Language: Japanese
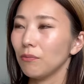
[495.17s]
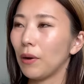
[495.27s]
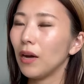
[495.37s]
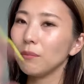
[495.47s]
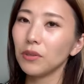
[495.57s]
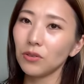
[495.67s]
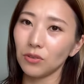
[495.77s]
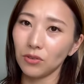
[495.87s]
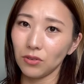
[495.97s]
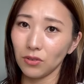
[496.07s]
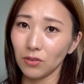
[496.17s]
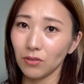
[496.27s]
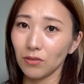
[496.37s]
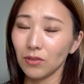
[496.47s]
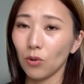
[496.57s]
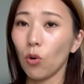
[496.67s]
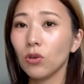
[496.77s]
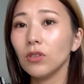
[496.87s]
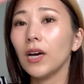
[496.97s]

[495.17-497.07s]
バーベキューの屋